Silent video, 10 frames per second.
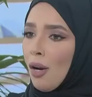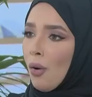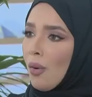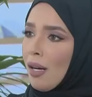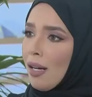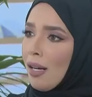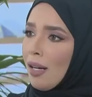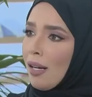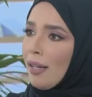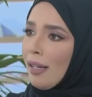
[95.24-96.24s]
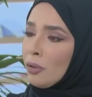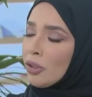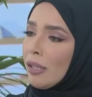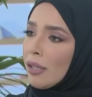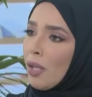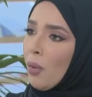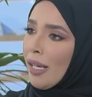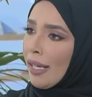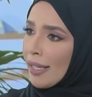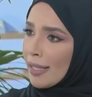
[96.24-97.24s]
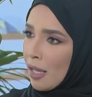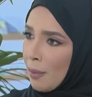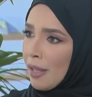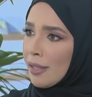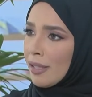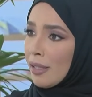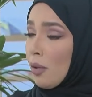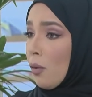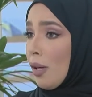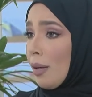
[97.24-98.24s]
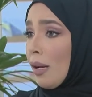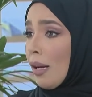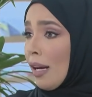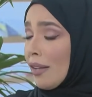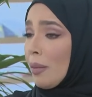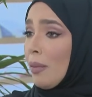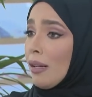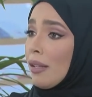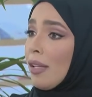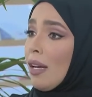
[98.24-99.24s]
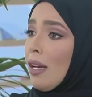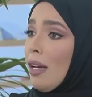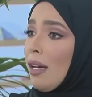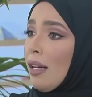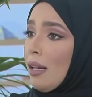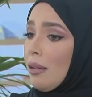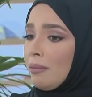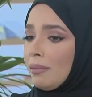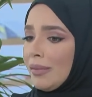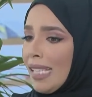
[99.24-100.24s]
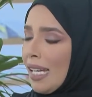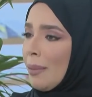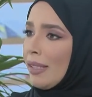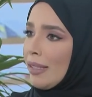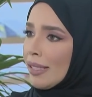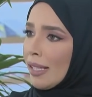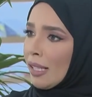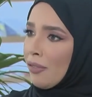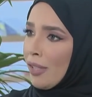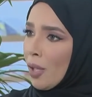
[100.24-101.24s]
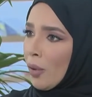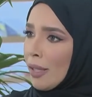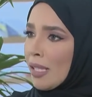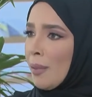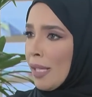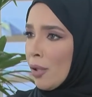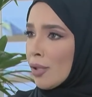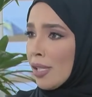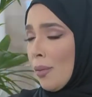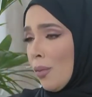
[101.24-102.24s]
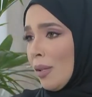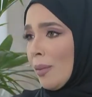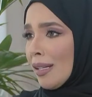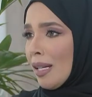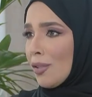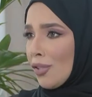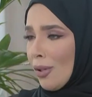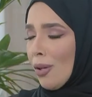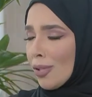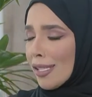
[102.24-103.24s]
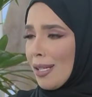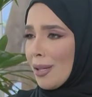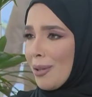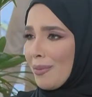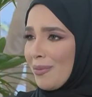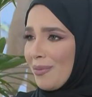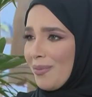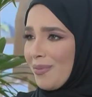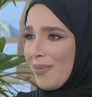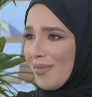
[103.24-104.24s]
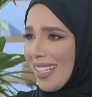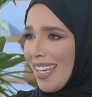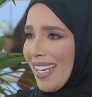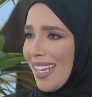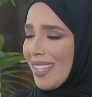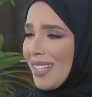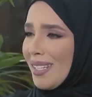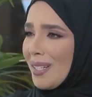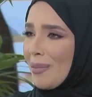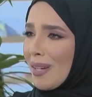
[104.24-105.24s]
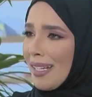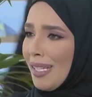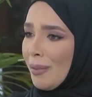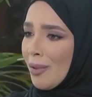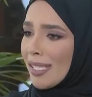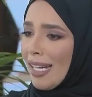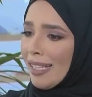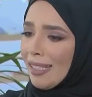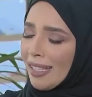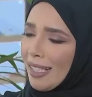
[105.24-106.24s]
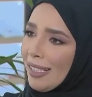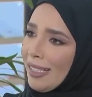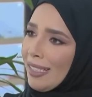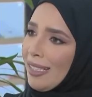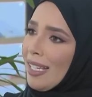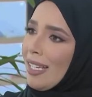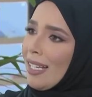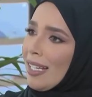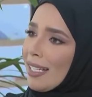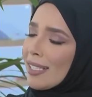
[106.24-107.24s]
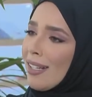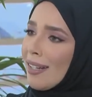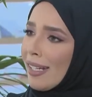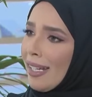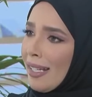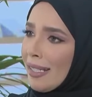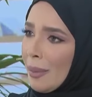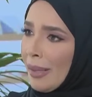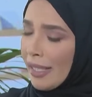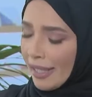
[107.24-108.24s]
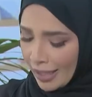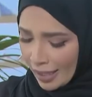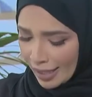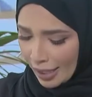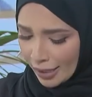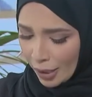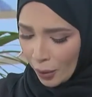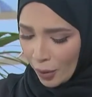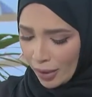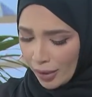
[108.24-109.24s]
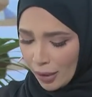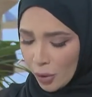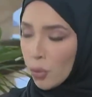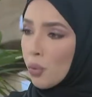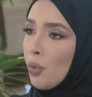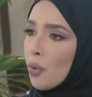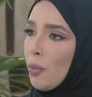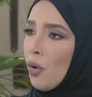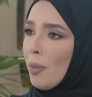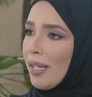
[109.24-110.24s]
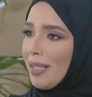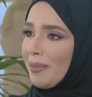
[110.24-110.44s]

ويعني نسلط الضوء على كتاباتك وهذا المعرض آه، دائما نلتقي في أروقته بالكتاب والبرنامج خصص لكم إذا إبراهيم لو نتحدث عن إصدارك الأدبي الذي كان تحت عنوان سطور مهملة